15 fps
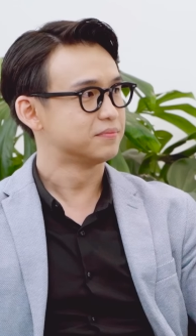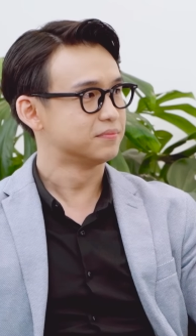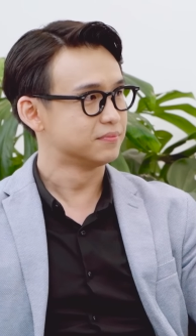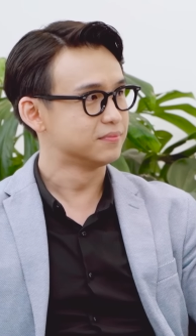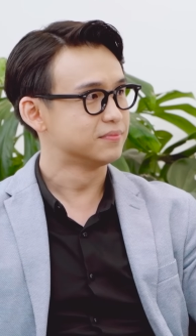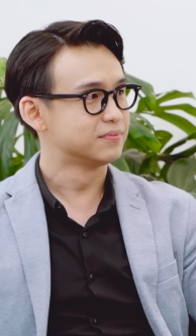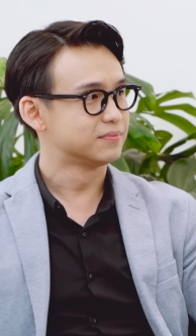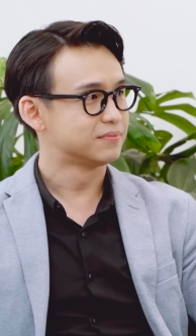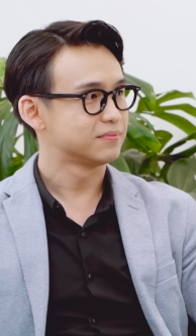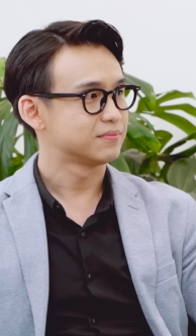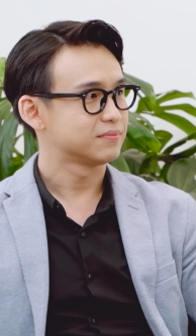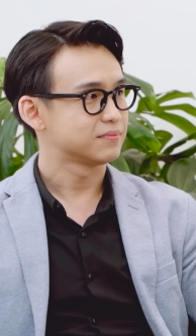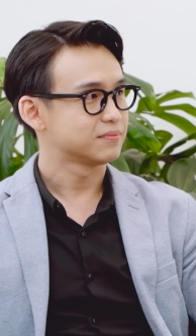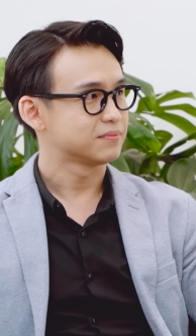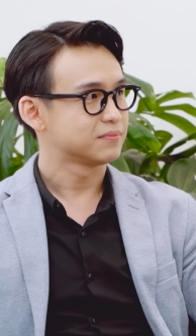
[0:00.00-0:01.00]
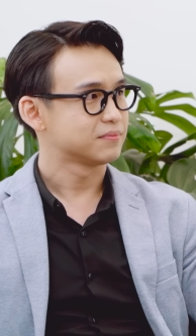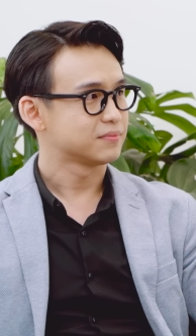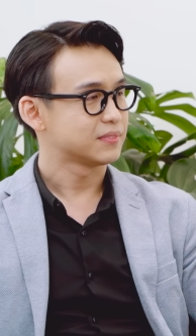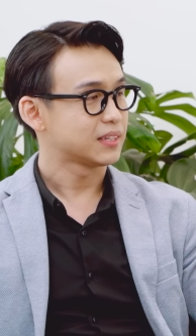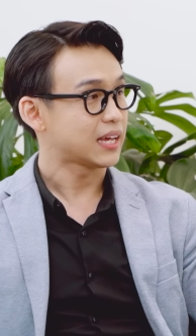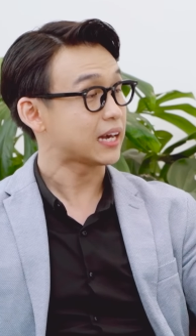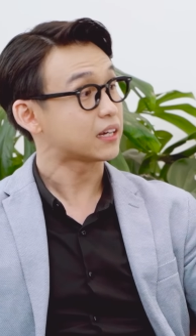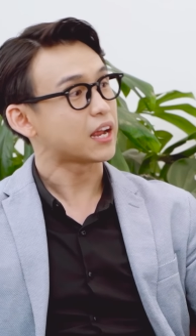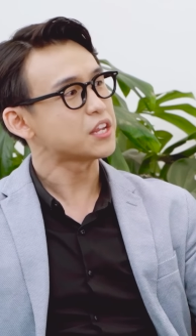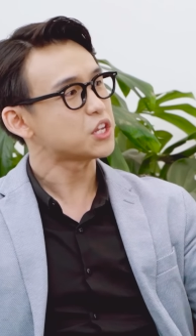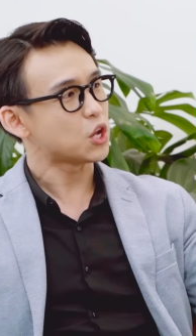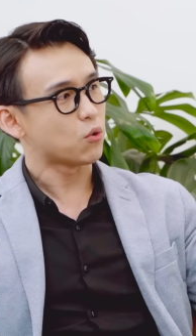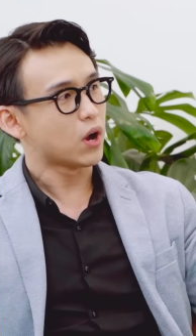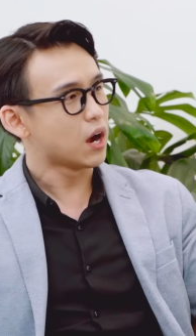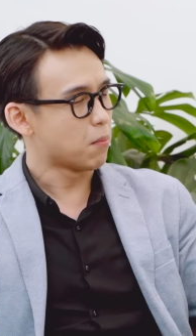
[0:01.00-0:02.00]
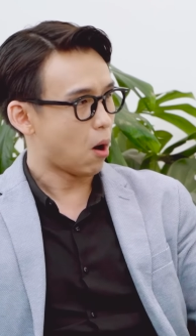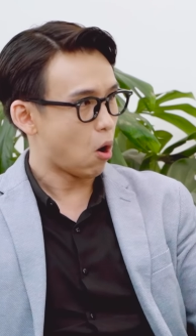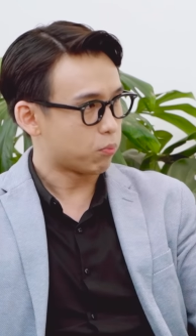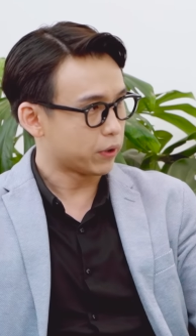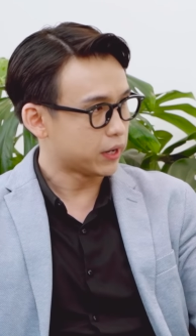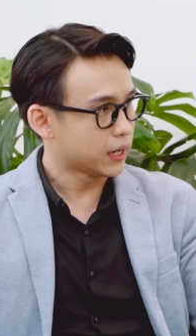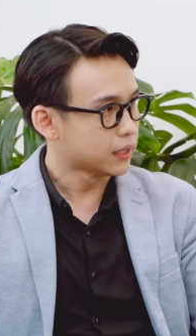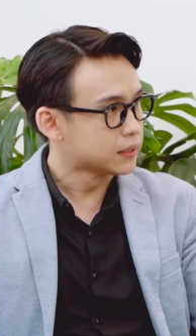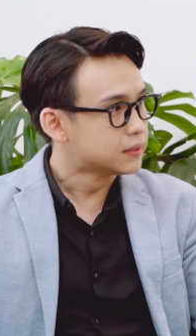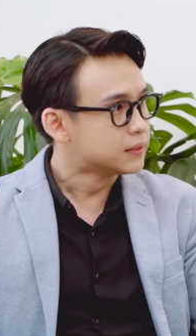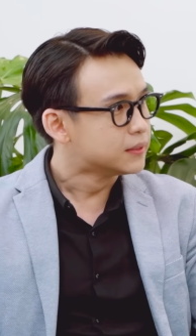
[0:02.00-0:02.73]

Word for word: Ừ. Anh kể nhiều hơn một rồi đó.